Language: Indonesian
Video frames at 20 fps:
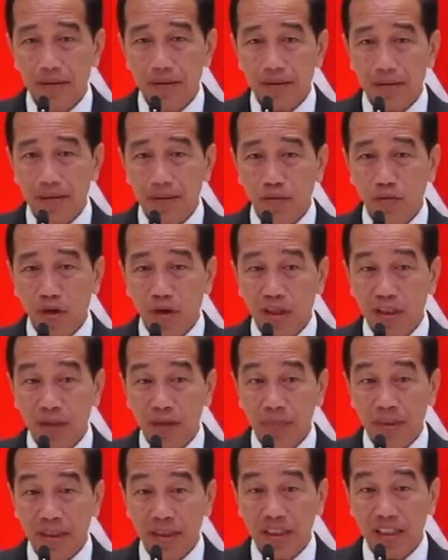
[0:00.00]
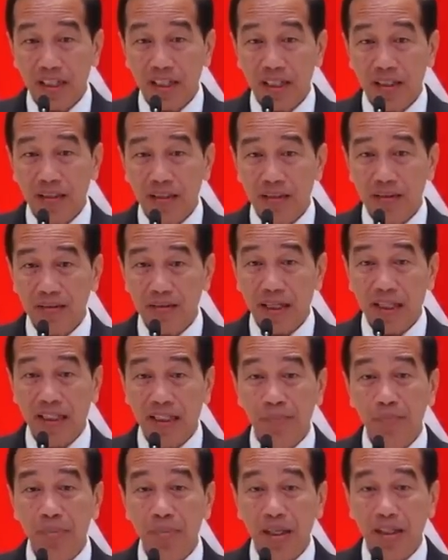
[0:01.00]
semua kementerian dan
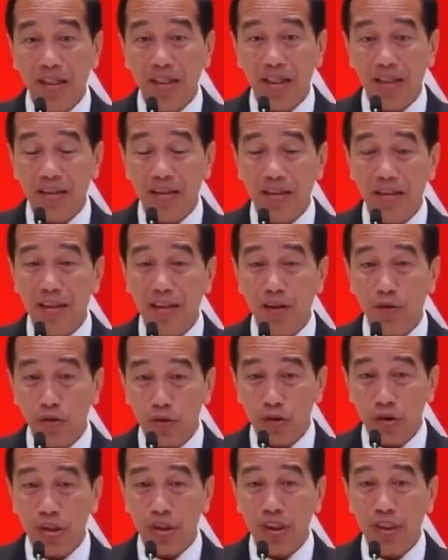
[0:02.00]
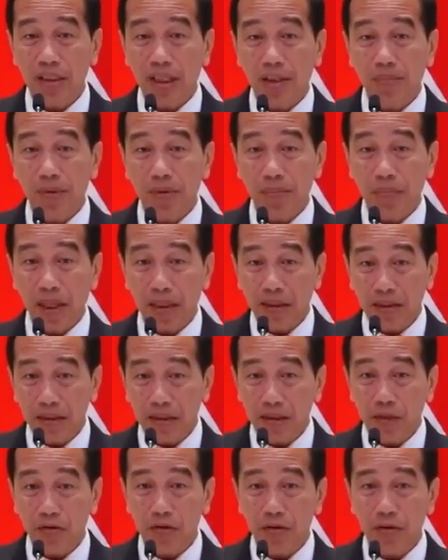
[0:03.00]
lembaga terus kita perbaiki
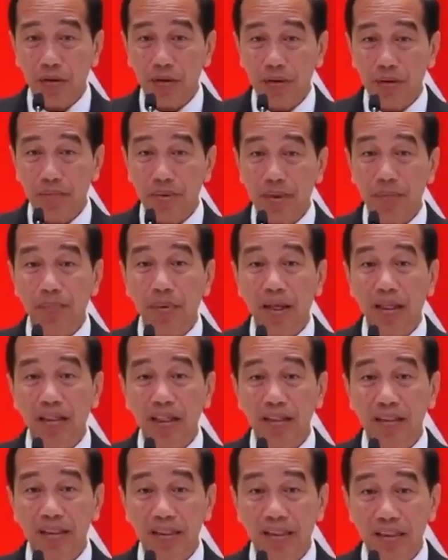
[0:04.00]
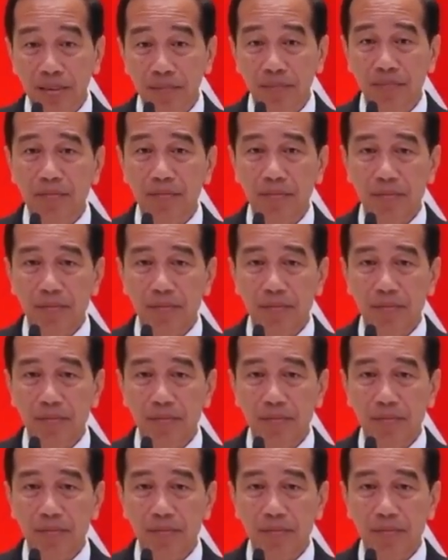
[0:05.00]
terus. Perbaikan sistem.